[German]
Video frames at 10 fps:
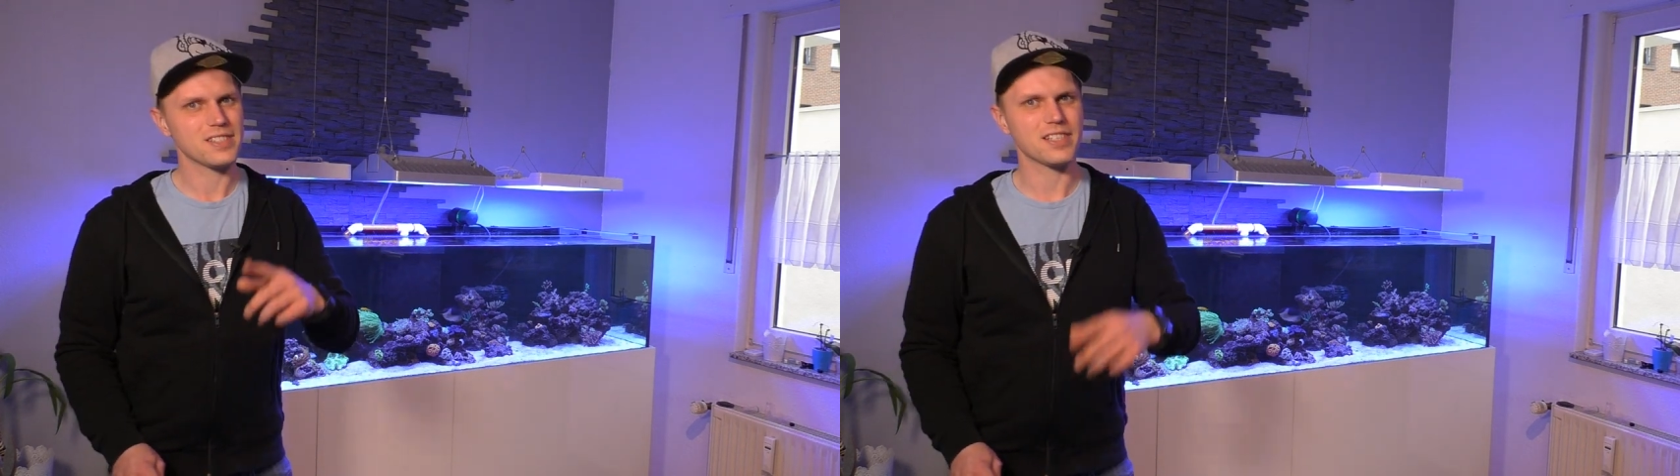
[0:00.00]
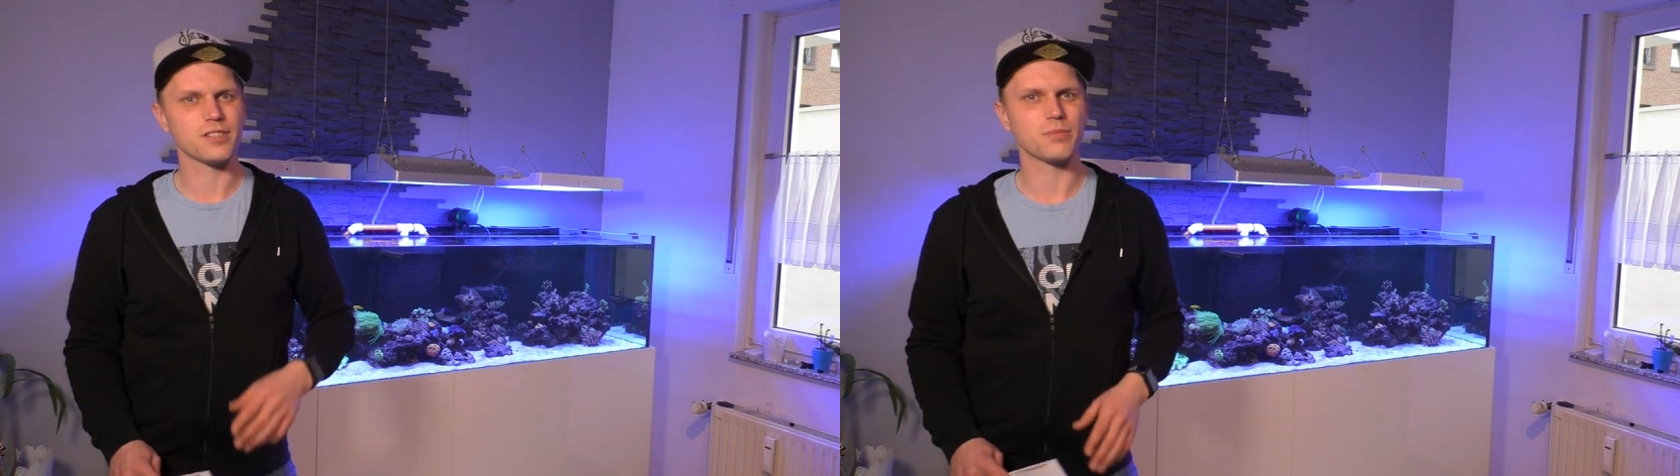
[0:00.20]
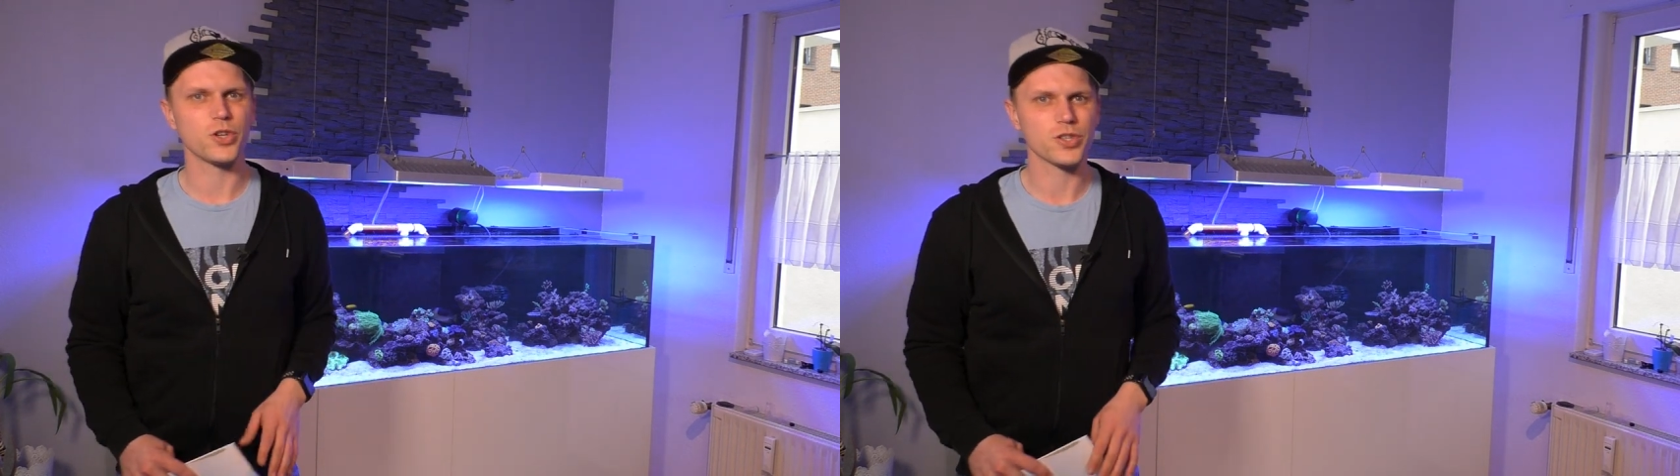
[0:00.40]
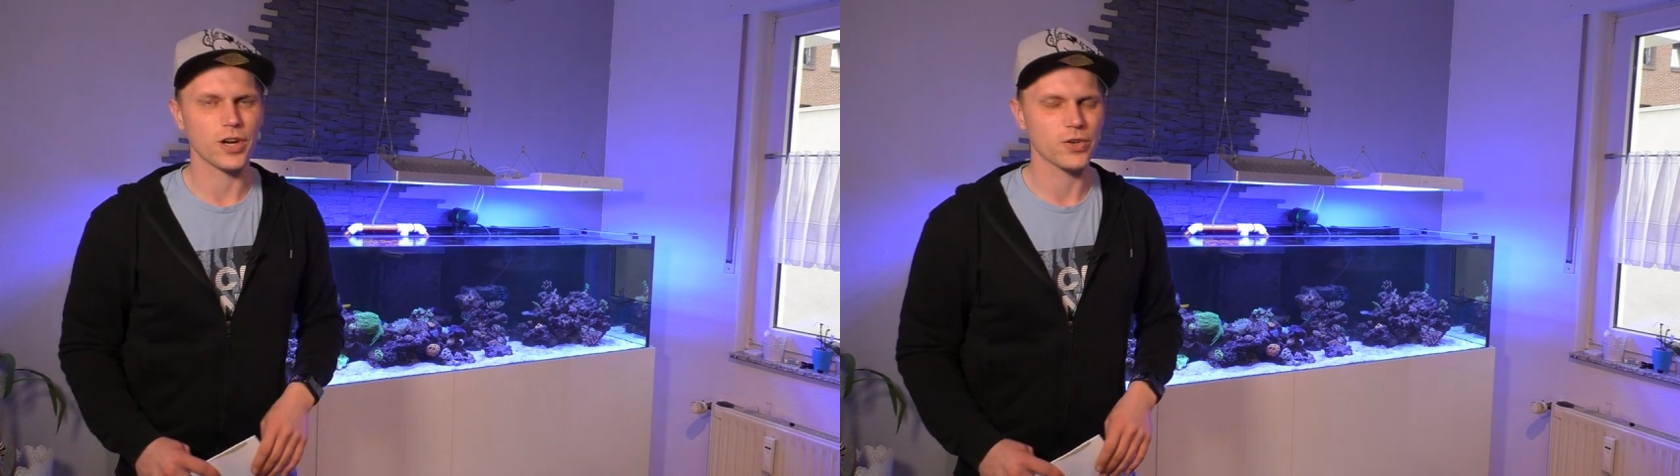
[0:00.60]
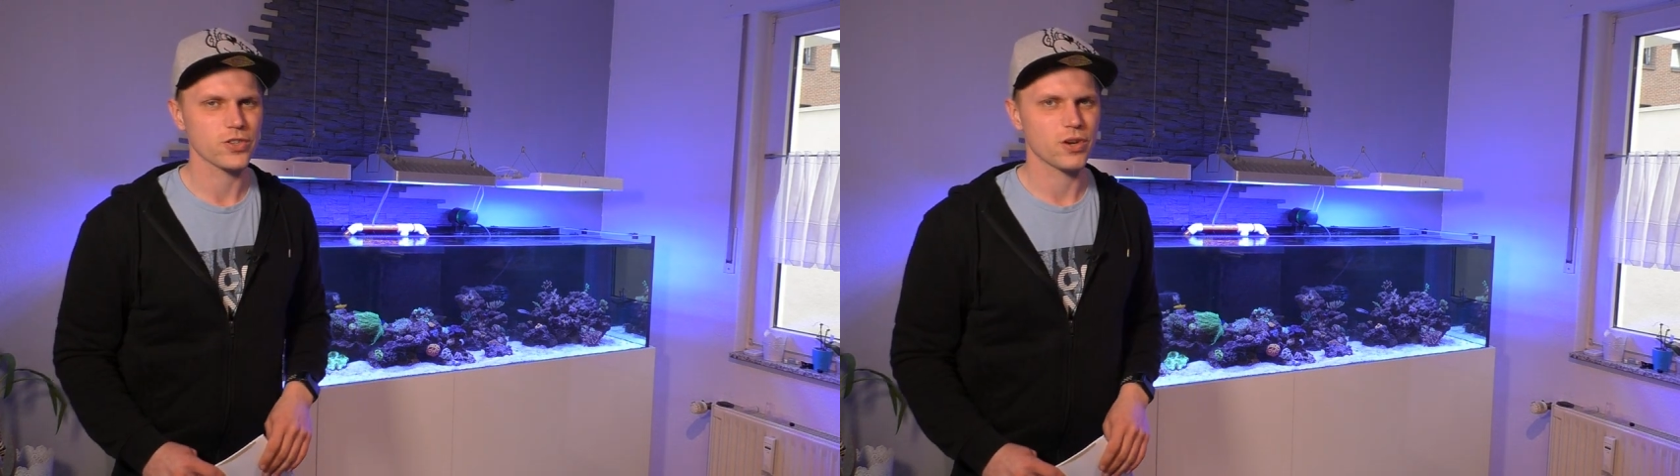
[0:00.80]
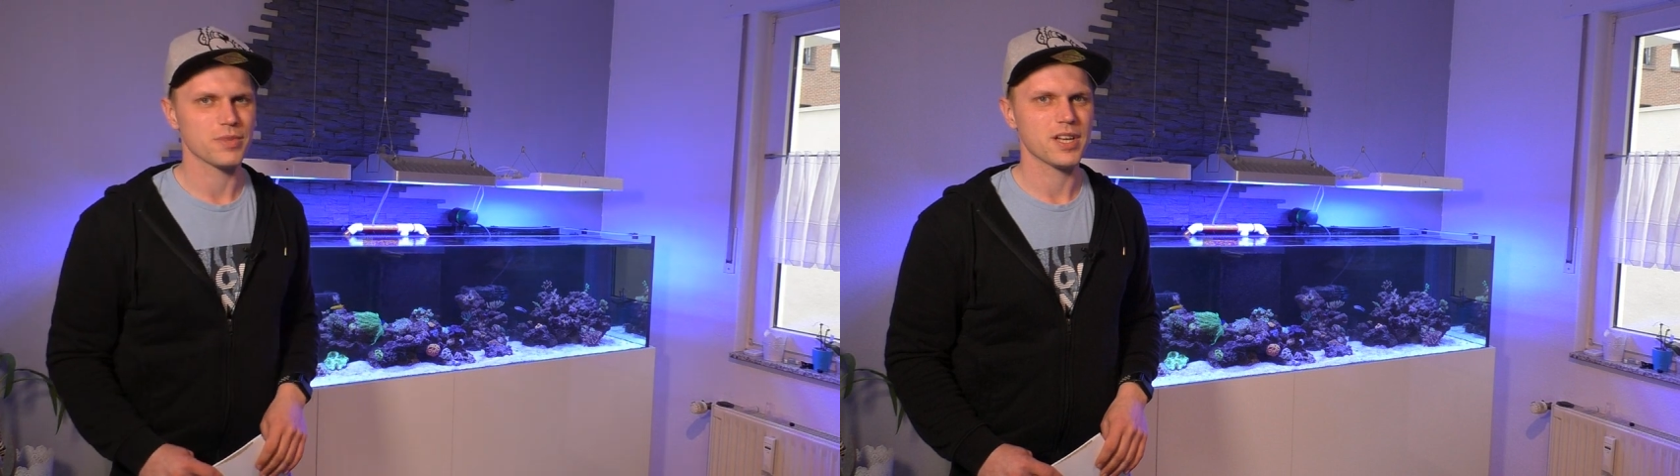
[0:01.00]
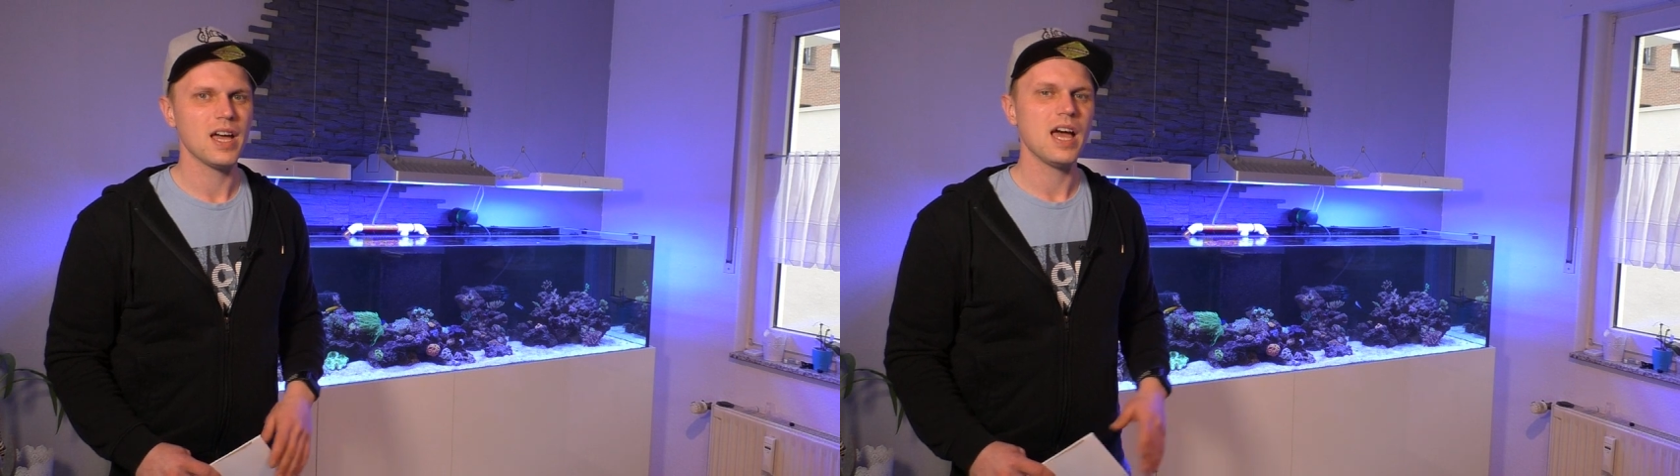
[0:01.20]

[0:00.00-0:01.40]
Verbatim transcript: was da zum Schluss rauskommt.